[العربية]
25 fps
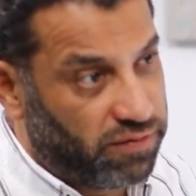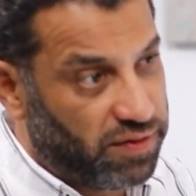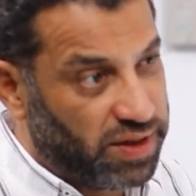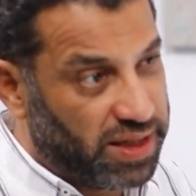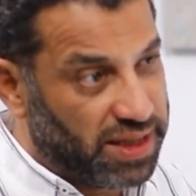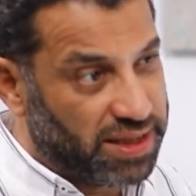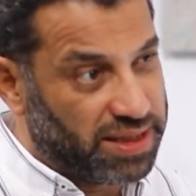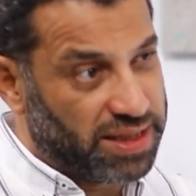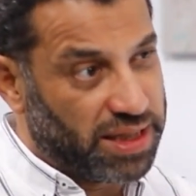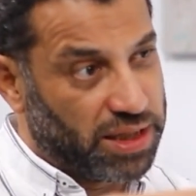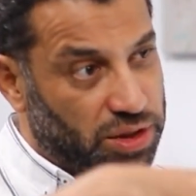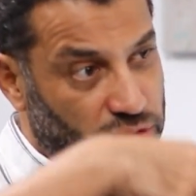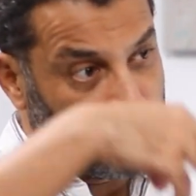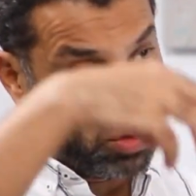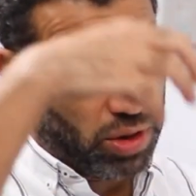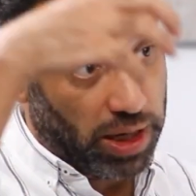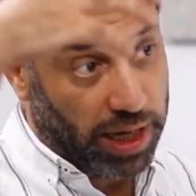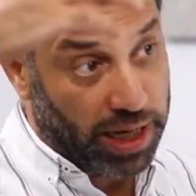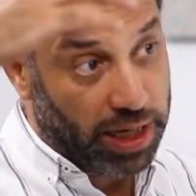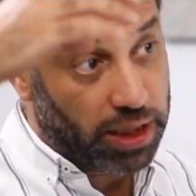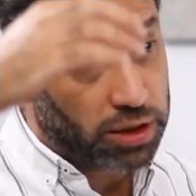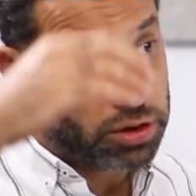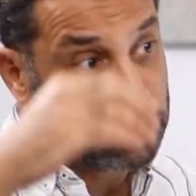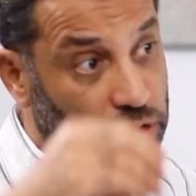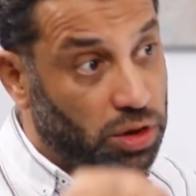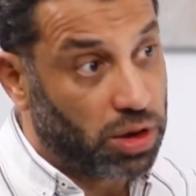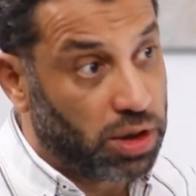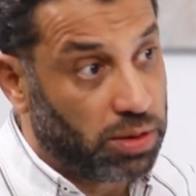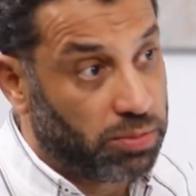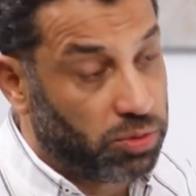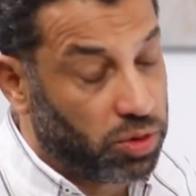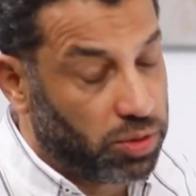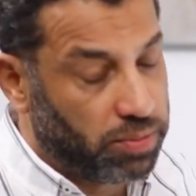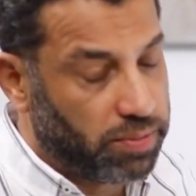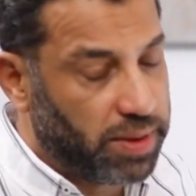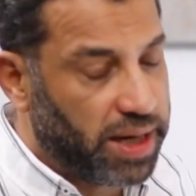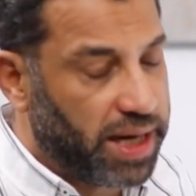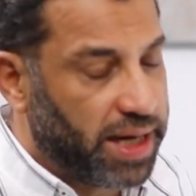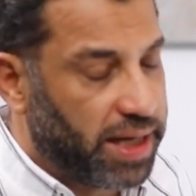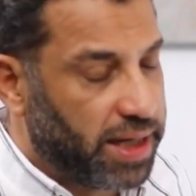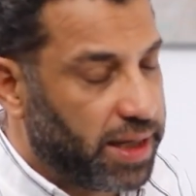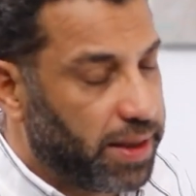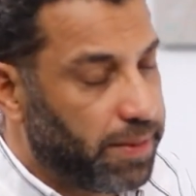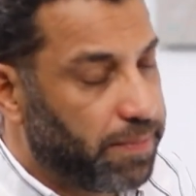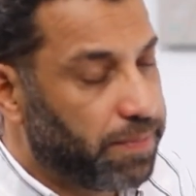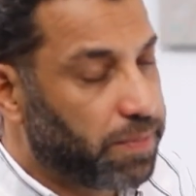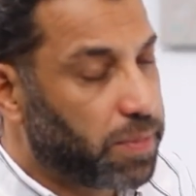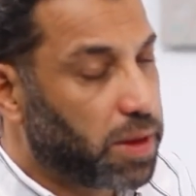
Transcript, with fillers: فيها آه، زي شعاع طالع منبعجه